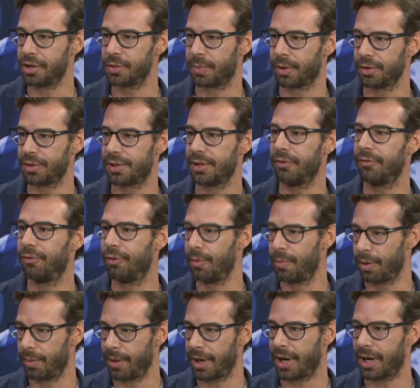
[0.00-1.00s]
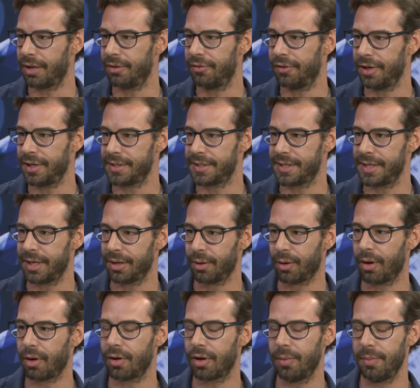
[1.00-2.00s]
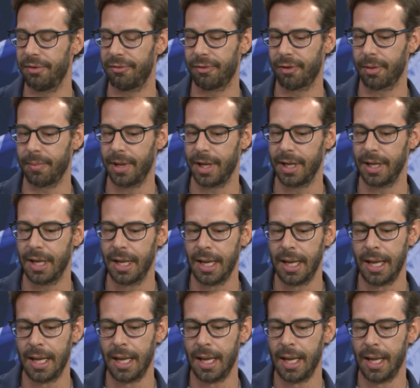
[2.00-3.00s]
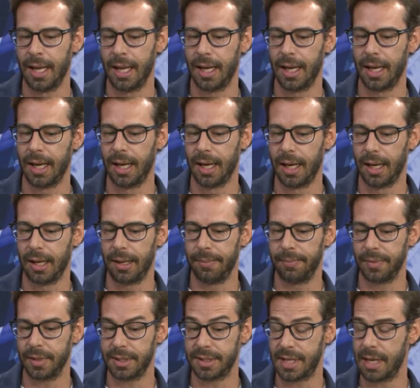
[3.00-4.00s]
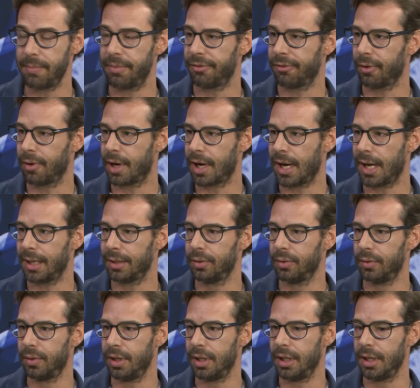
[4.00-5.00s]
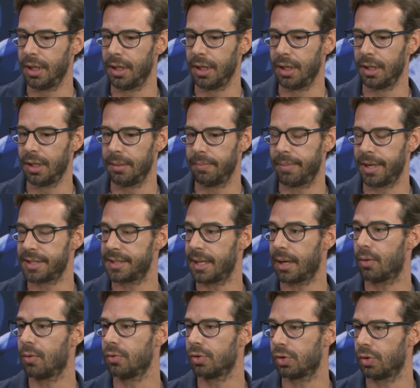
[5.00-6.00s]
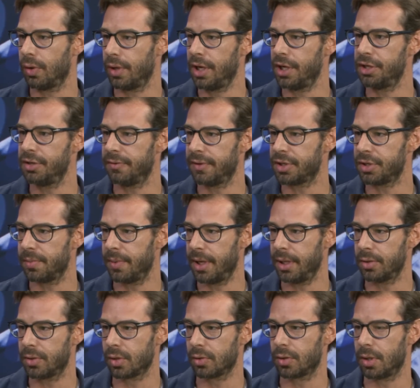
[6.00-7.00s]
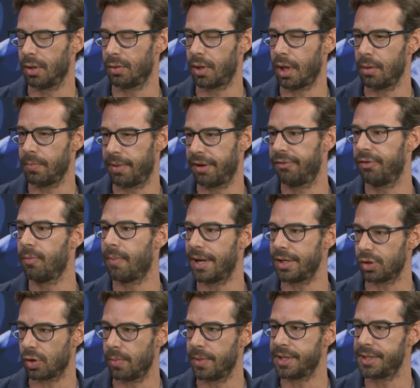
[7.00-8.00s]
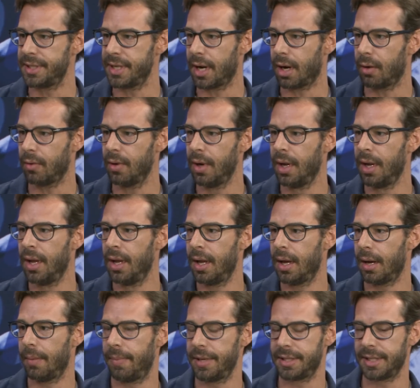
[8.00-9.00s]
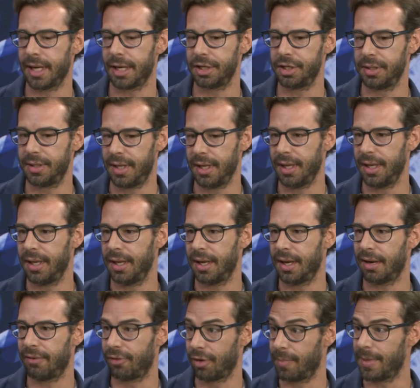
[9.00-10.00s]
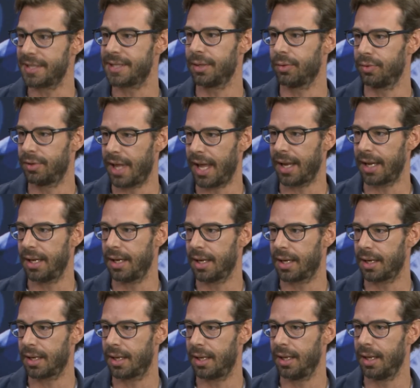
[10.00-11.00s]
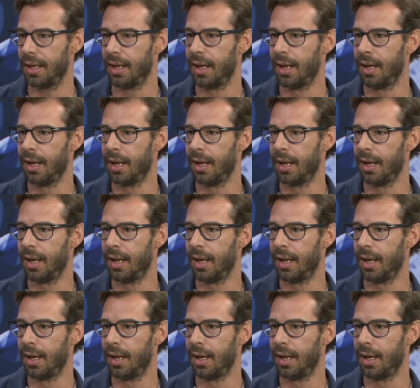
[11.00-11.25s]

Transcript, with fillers: de produção, fui para o mercado financeiro logo Legal. que eu me formei. Uh, sempre focado em prestar consultoria de investimentos, eu, eu tenho um perfil mais comercial, tá. apesar de ter a formação técnica que